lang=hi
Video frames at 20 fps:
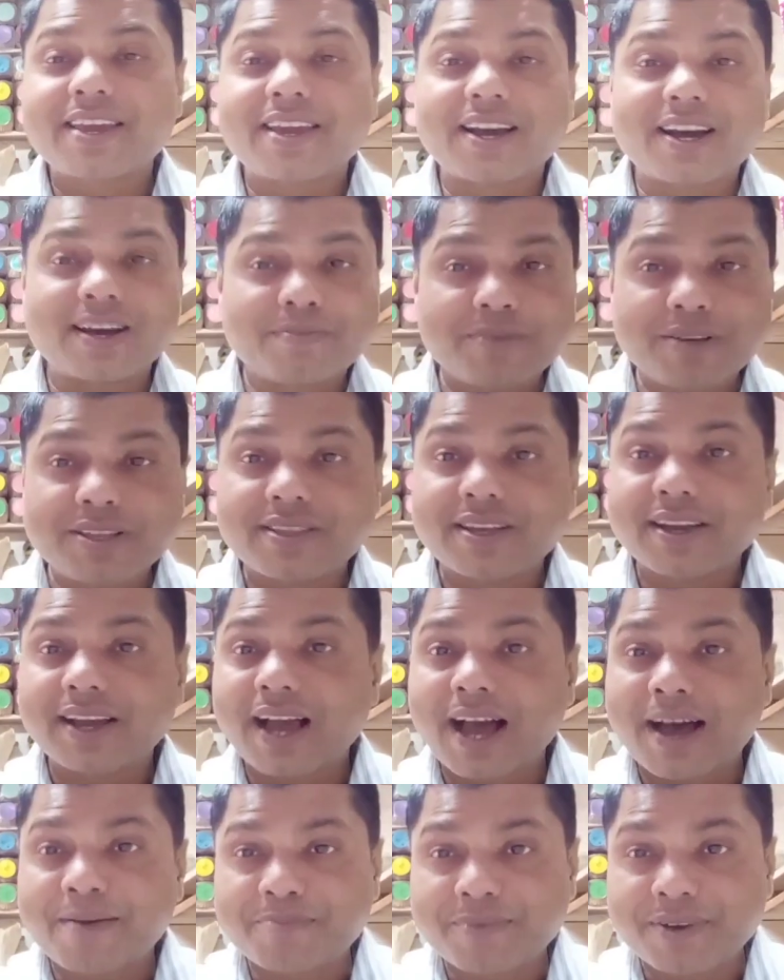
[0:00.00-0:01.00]
कि अभी
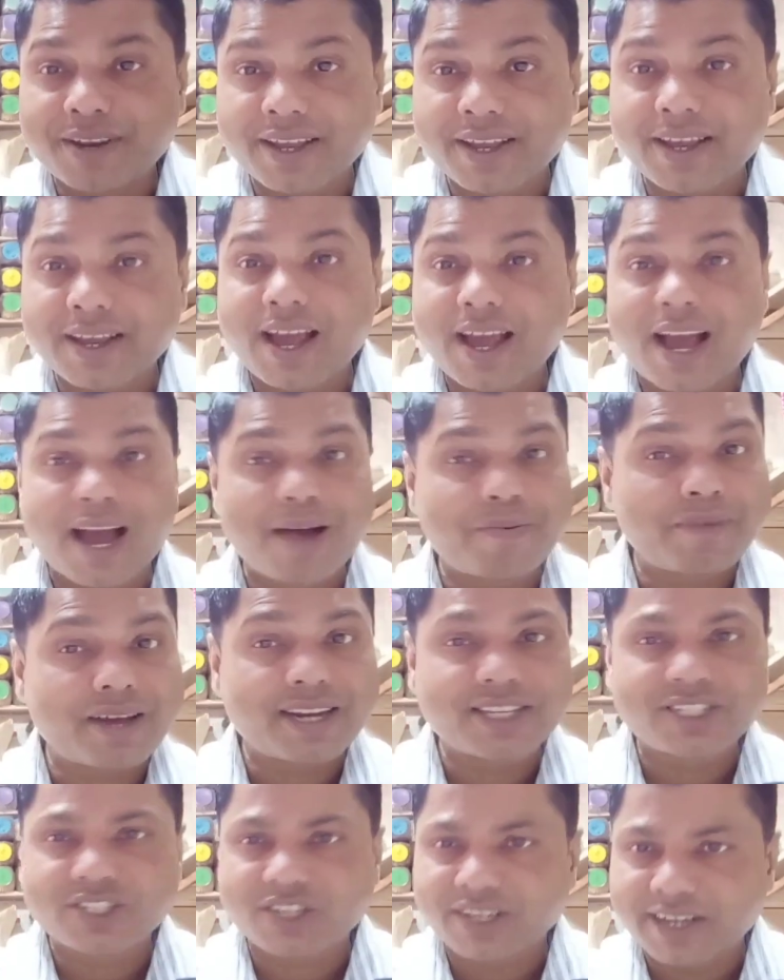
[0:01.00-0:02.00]
तक आपने
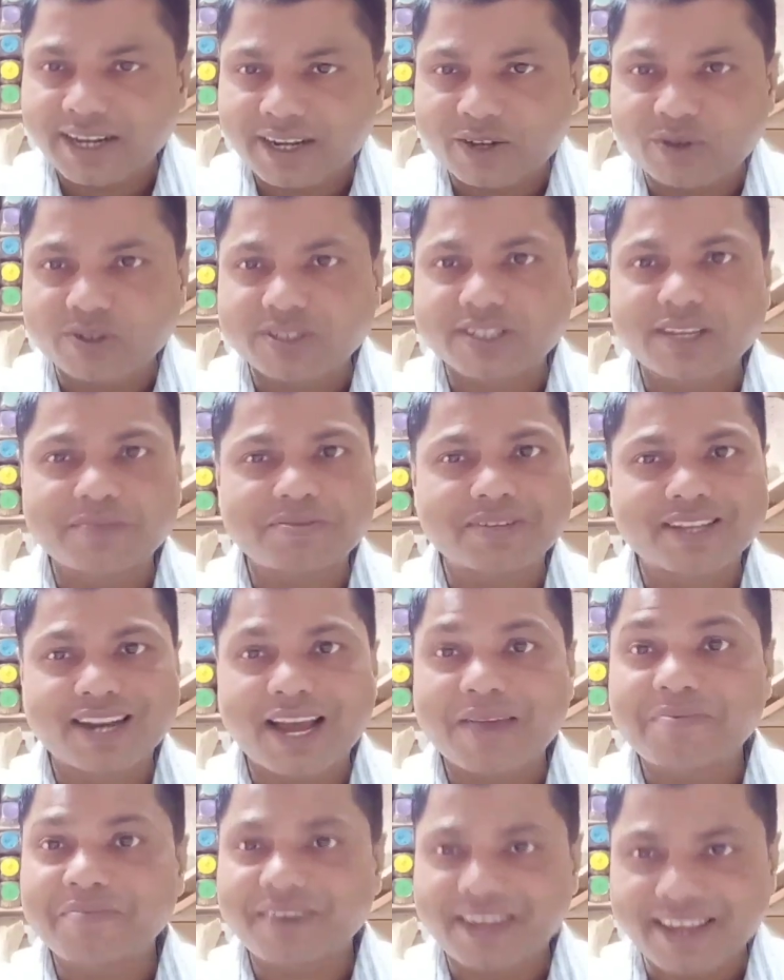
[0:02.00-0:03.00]
हमारे चैनल को
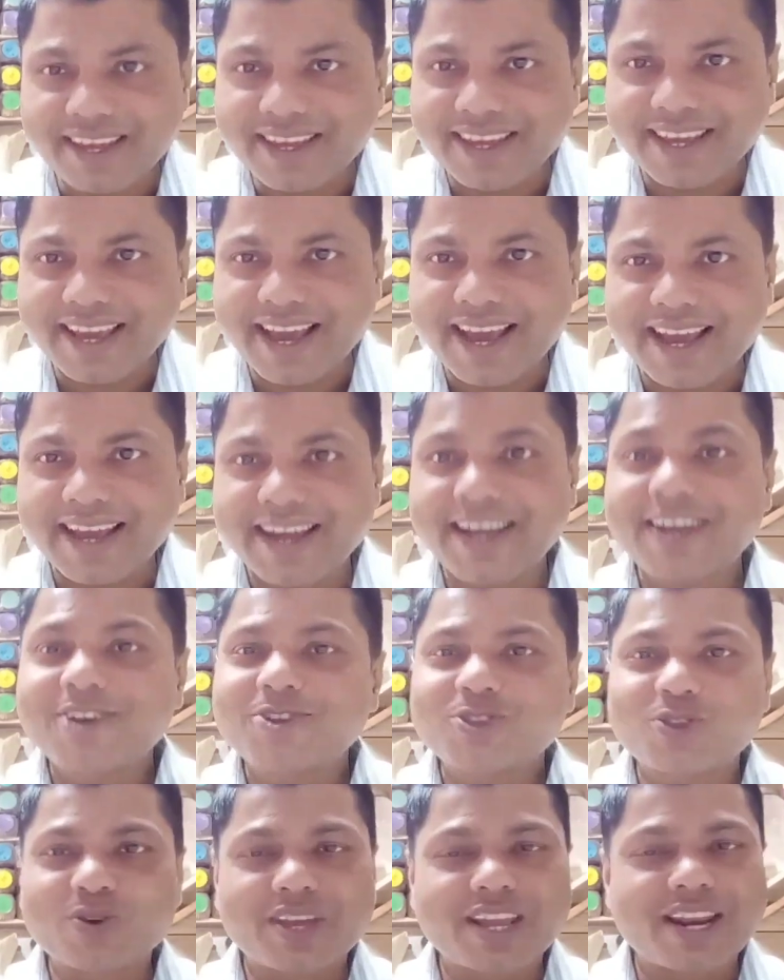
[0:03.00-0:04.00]
सब्सक्राइब नहीं किया है
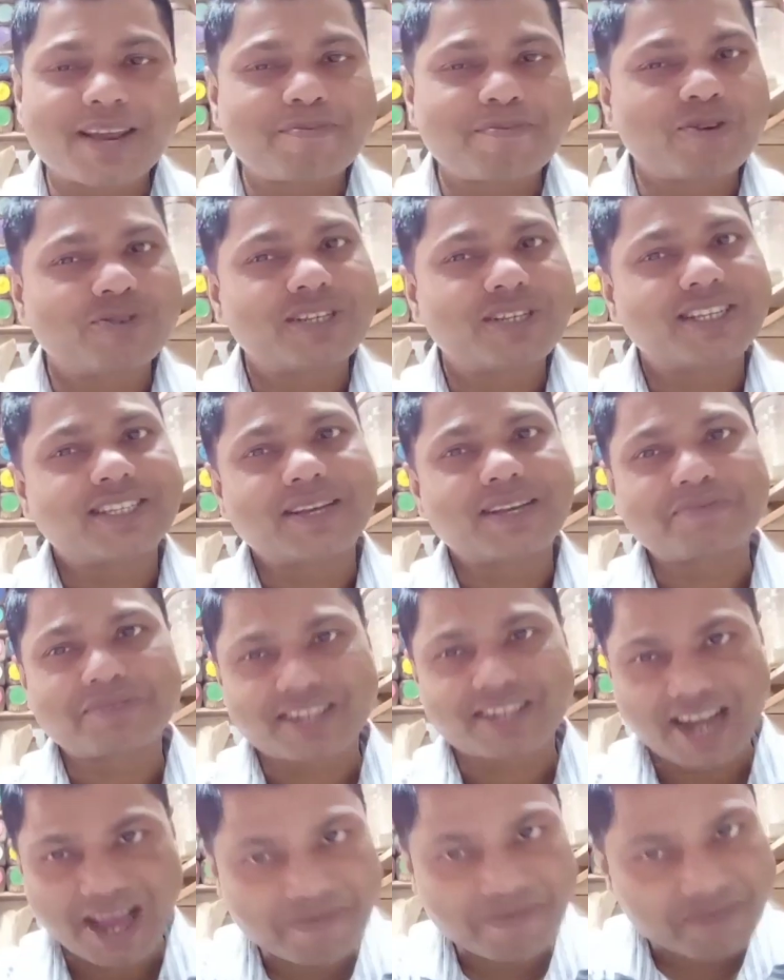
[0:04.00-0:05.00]
तो कृपया उसे
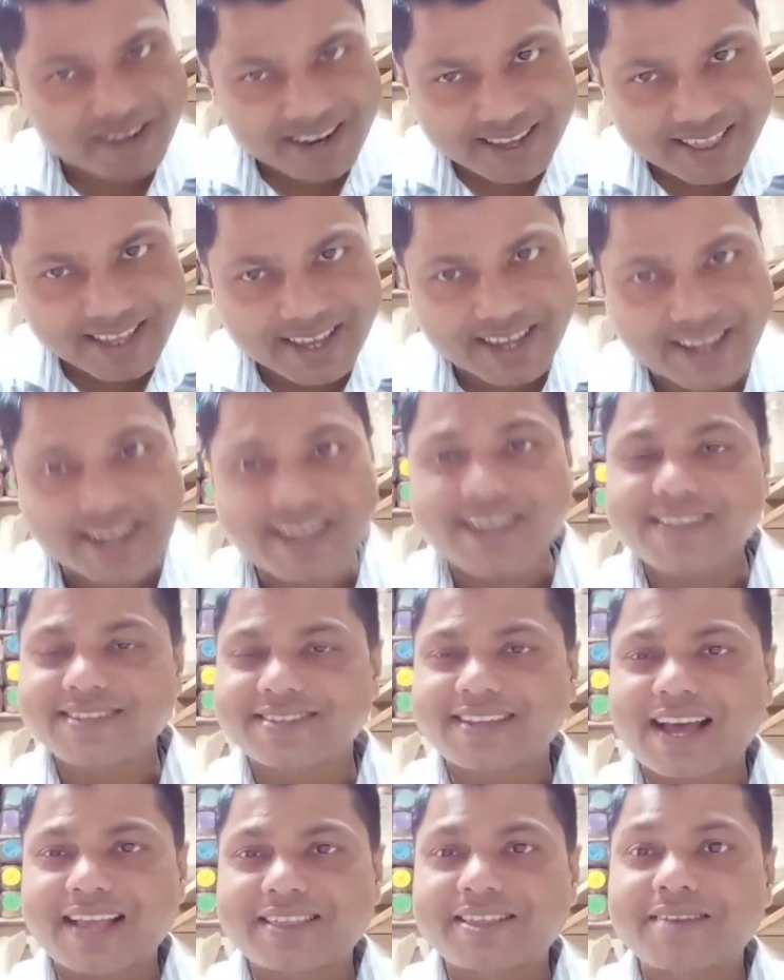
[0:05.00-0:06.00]
सब्सक्राइब कर दें
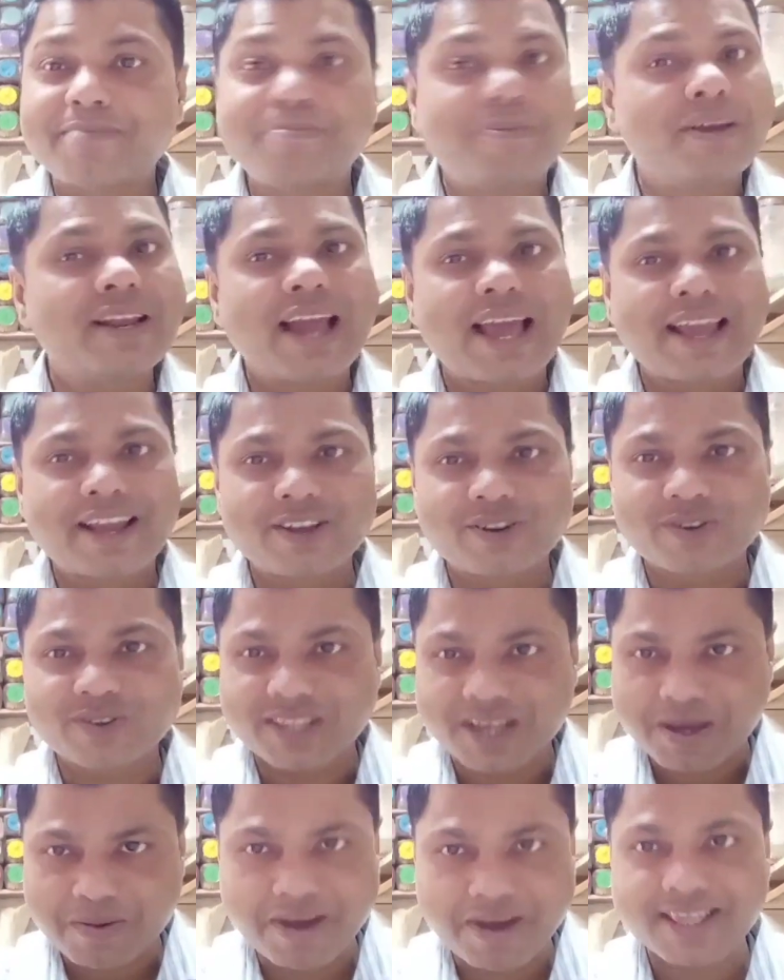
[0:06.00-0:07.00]
साथ में बेल आइकन को
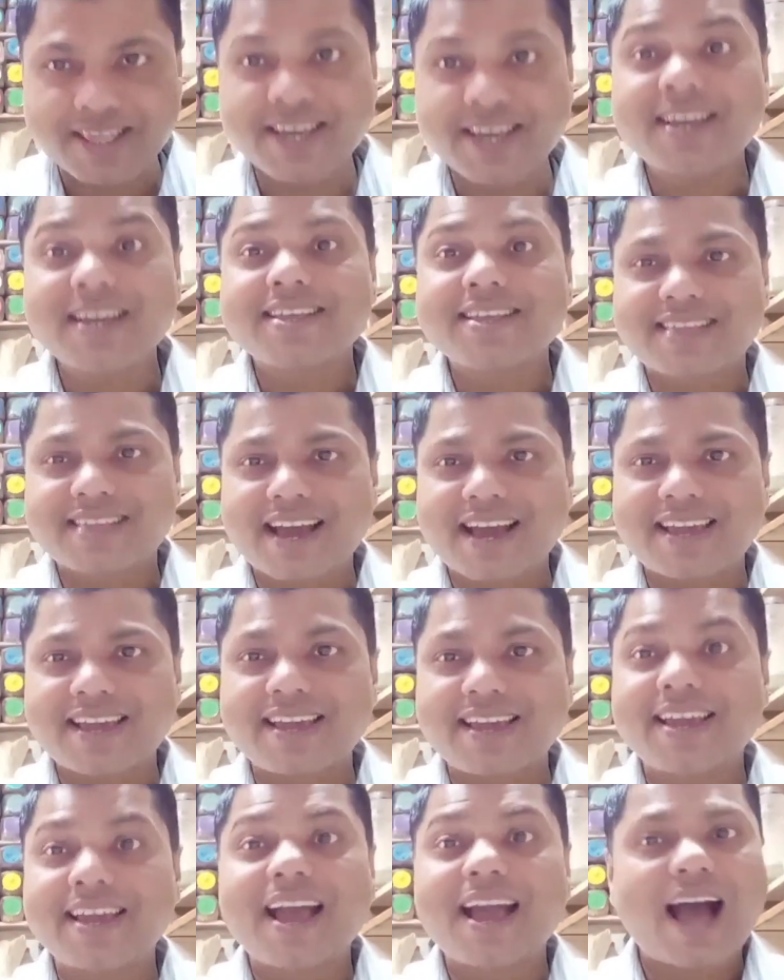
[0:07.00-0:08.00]
दबा दें
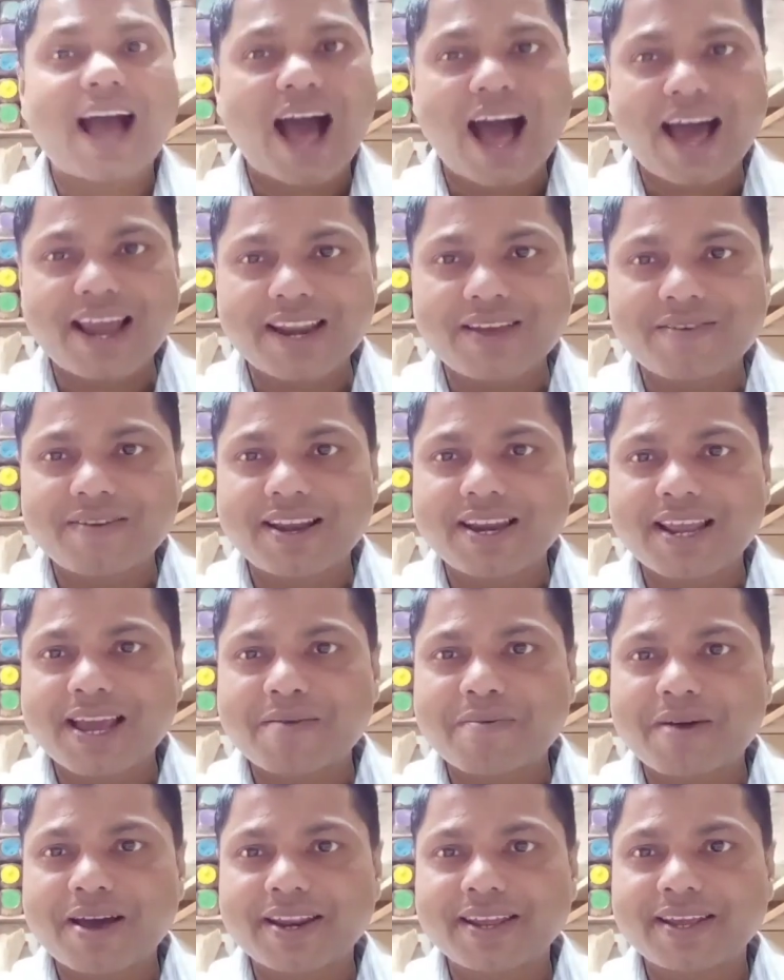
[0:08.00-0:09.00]
ताकि आने वाली
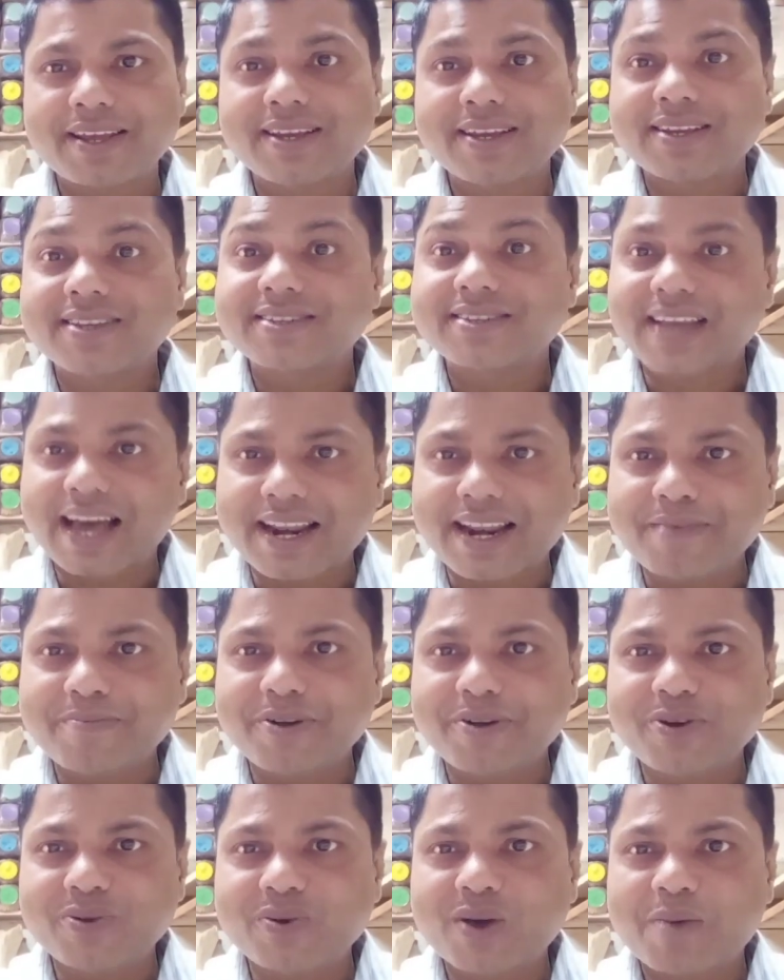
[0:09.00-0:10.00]
हमारी सारी
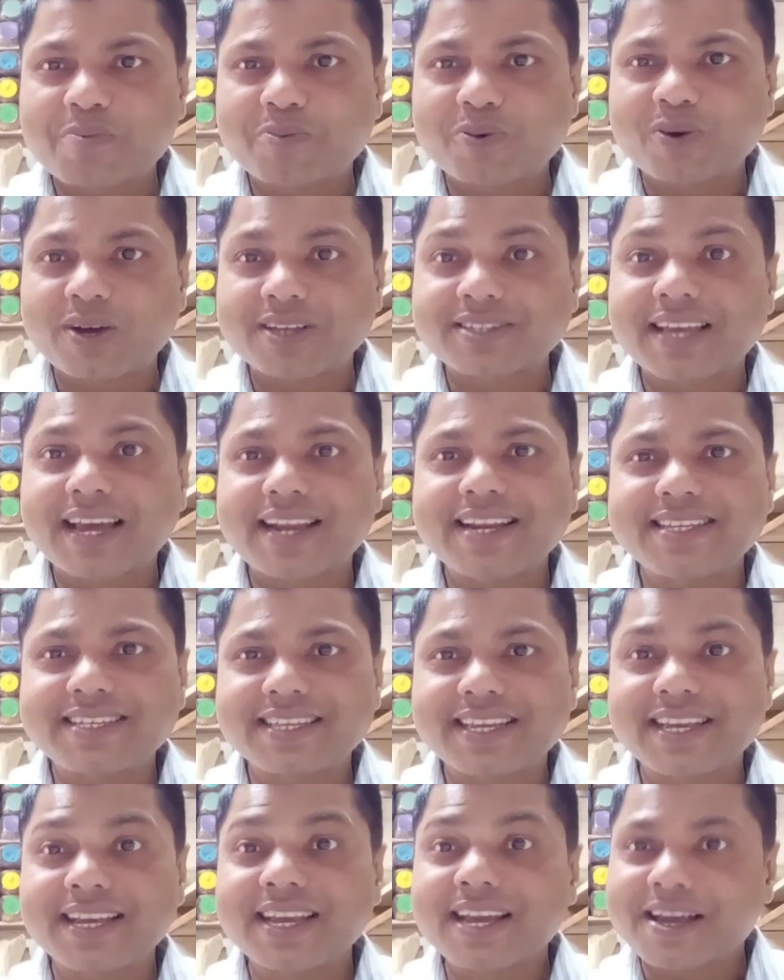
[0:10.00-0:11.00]
वीडियो आपको आसानी
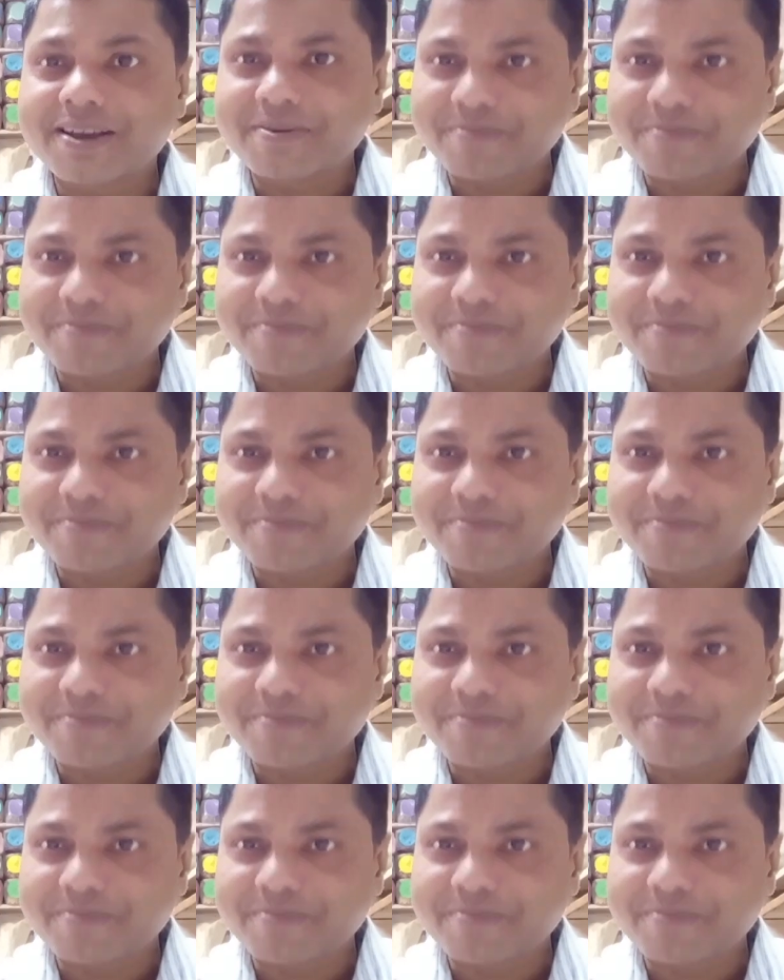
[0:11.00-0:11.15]
से